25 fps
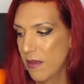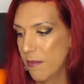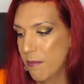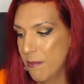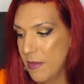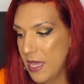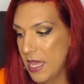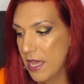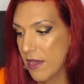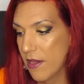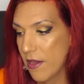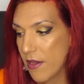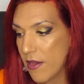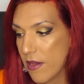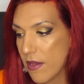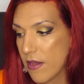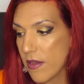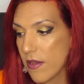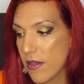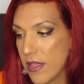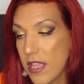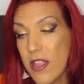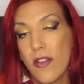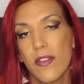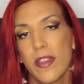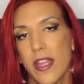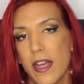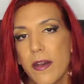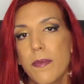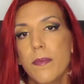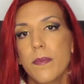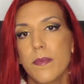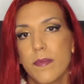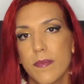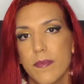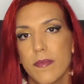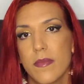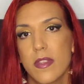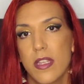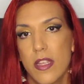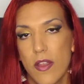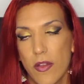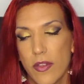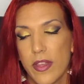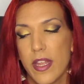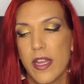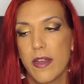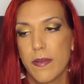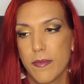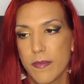Mais il y en a, il y
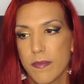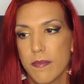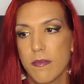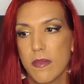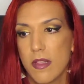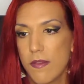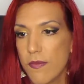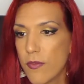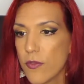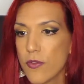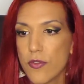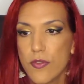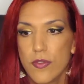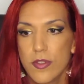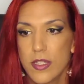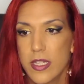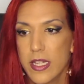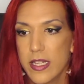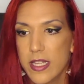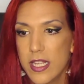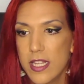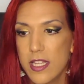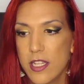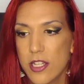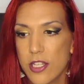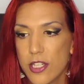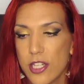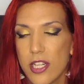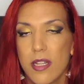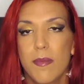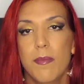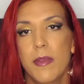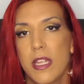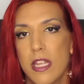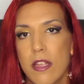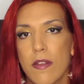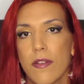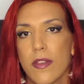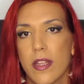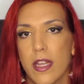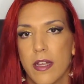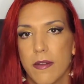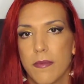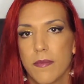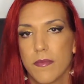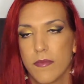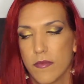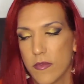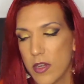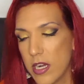en a. Il faut juste les dénicher, mais il y en a.
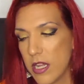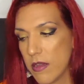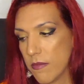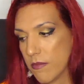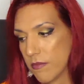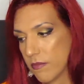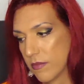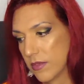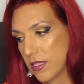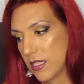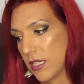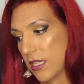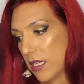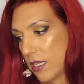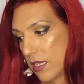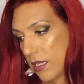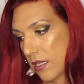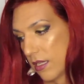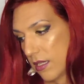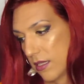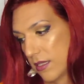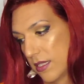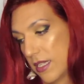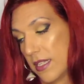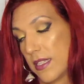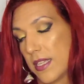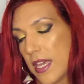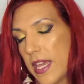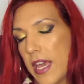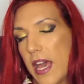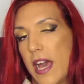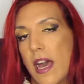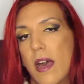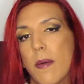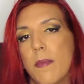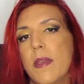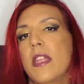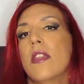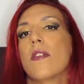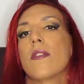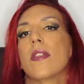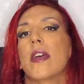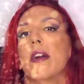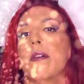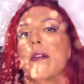Voilà, c'est très rare, mais il y en